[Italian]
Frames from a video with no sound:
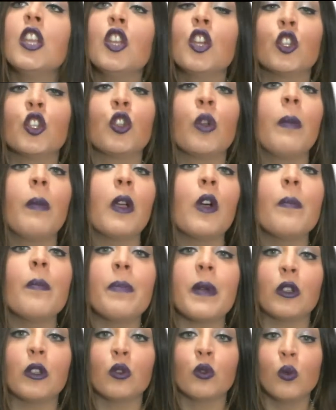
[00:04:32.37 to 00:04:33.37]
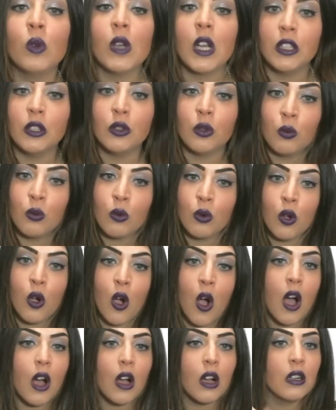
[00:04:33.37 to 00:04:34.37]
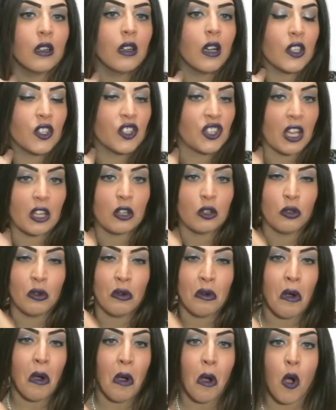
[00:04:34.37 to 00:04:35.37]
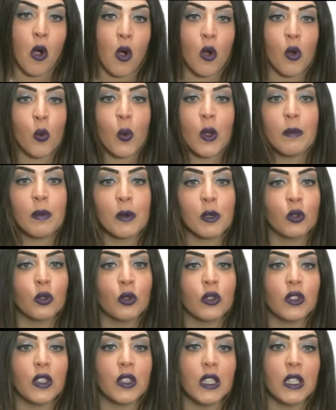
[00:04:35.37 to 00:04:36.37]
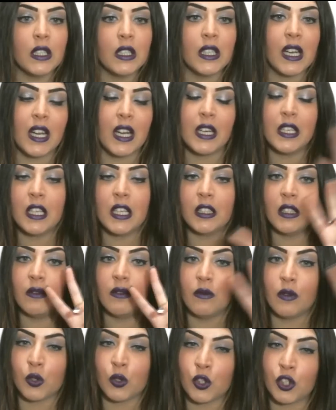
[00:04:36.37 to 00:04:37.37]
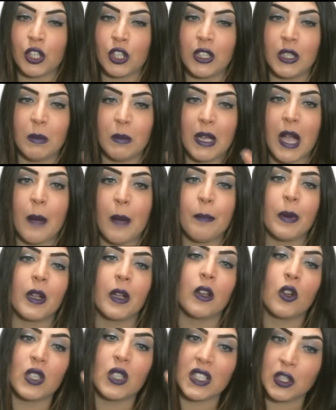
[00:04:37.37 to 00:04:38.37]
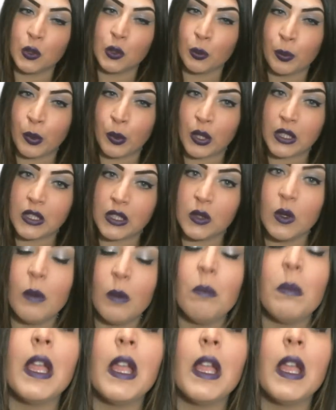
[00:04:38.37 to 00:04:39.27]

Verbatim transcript: Io non ho mai comprato nulla di trucco, uh, eccetto quei prodottini della linea di brosce di make up che costano un pochettino in